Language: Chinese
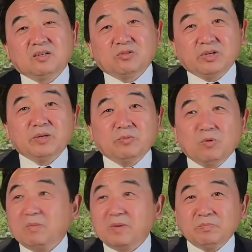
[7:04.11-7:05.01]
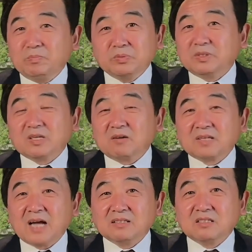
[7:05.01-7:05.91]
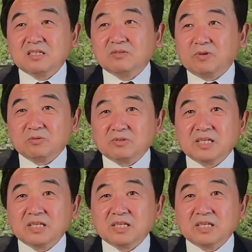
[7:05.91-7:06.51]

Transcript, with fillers: 所以我们不知道他是否